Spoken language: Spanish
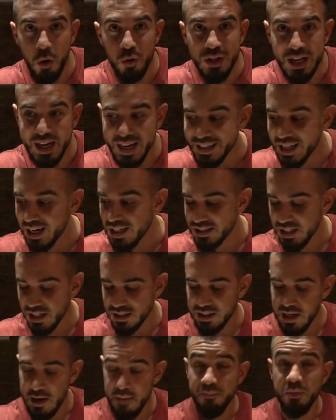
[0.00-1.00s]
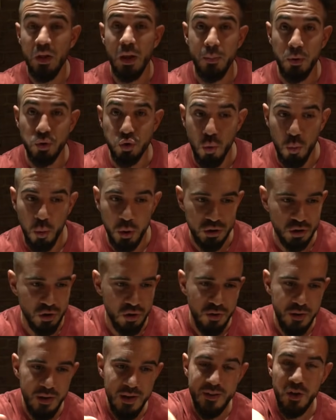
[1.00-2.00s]
voy a contar qué tal está esta y por
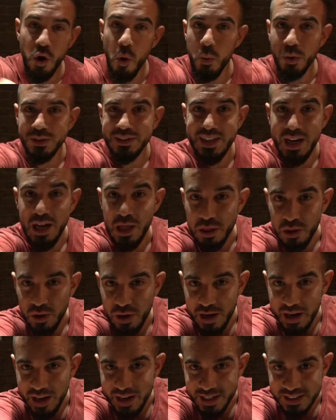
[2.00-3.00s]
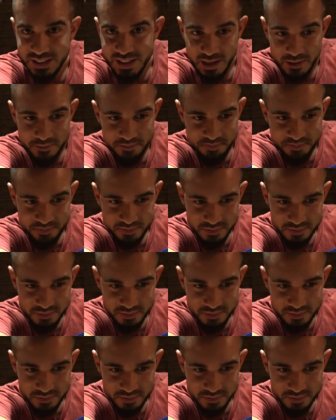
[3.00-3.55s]
supuesto, como es tradición en la casa,